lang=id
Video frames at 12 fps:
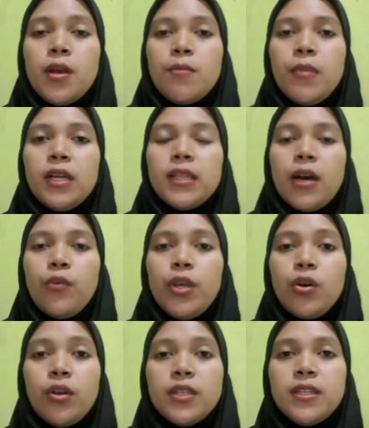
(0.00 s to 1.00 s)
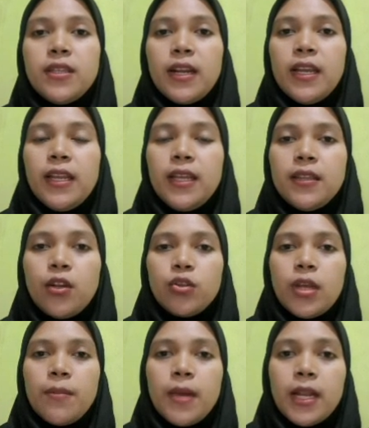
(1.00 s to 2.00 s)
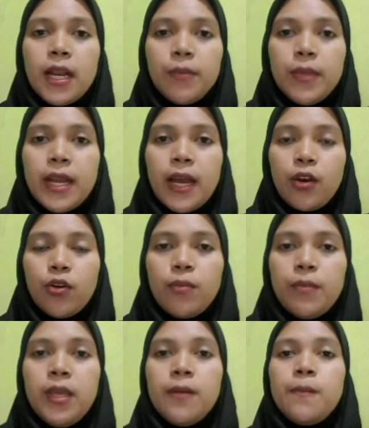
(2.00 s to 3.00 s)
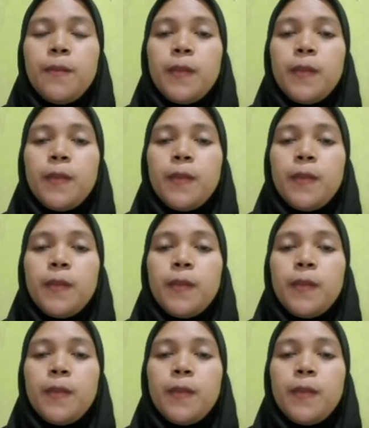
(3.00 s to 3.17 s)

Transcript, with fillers: mengetahui kondisi terkini terutama dalam bidang ekonomi.